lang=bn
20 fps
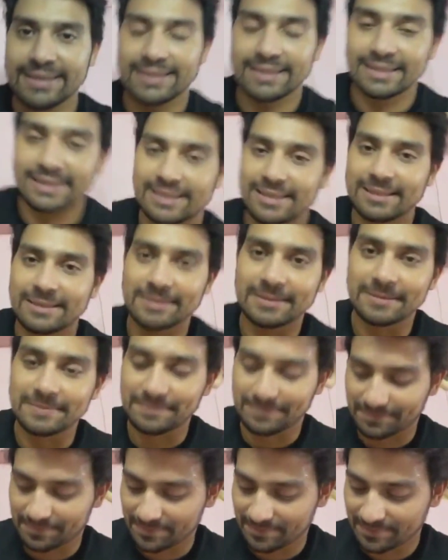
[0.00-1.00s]
হ্যাঁ।
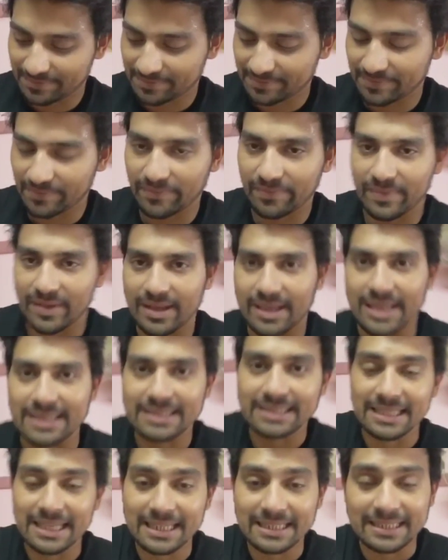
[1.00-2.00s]

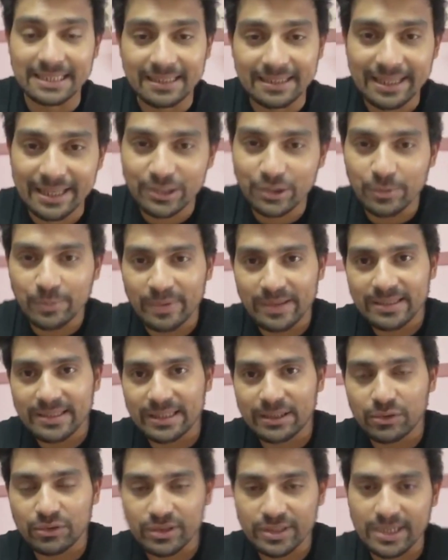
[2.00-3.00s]
আচ্ছা যারা যারা দেখছো প্লিজ একটু